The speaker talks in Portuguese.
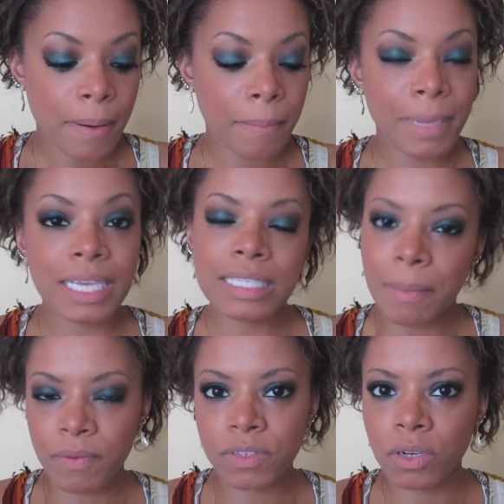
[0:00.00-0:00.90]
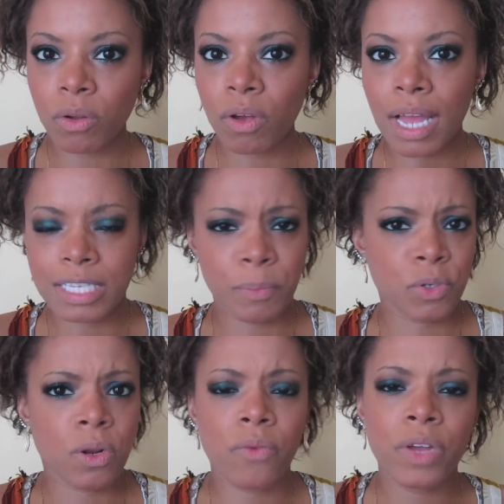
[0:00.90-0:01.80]
Mas dá pra você colocar, você
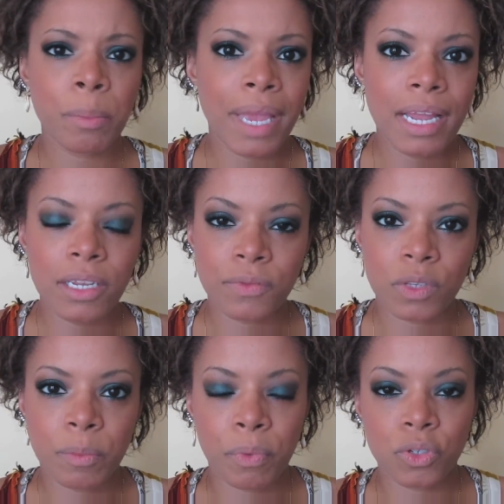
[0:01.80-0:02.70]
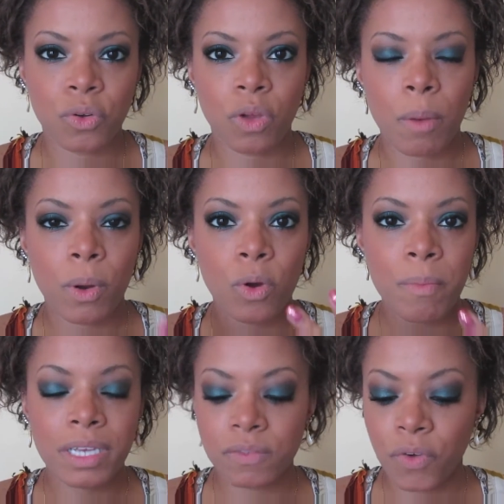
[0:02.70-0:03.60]
pode colocar um vermelho, você pode colocar uma cor
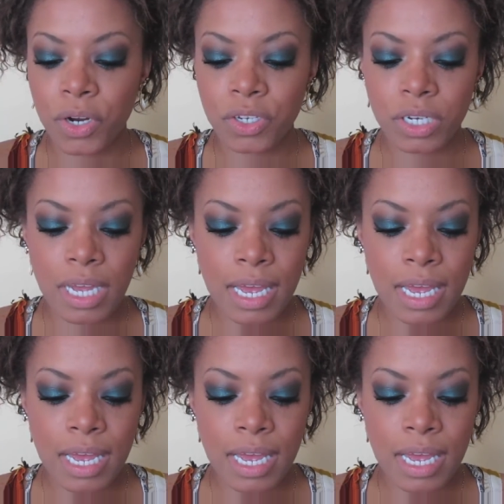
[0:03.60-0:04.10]
mais forte.